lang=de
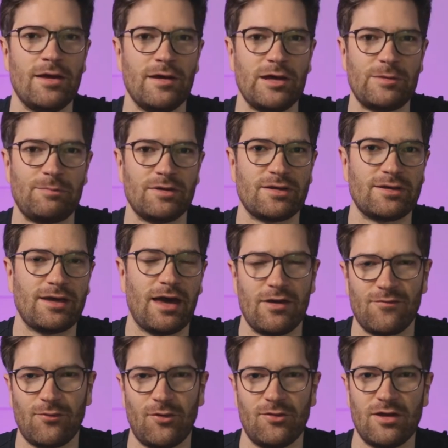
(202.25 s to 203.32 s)
ich bin
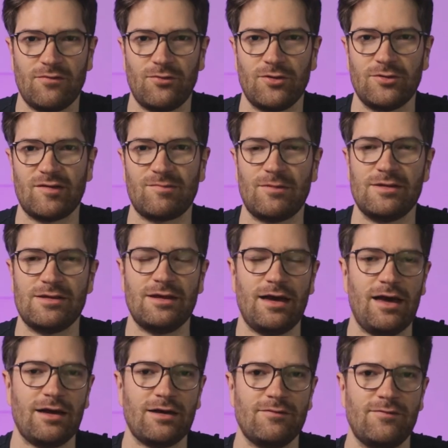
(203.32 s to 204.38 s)
kein Freund davon, dass man die
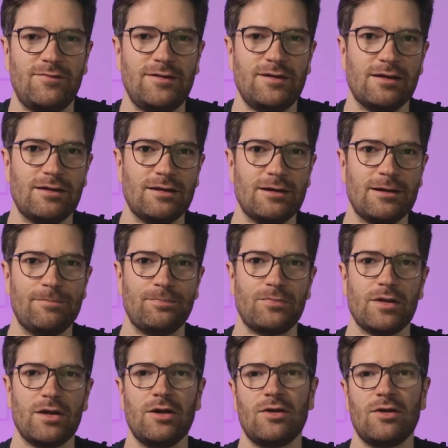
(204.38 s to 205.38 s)
Haare viel ähm,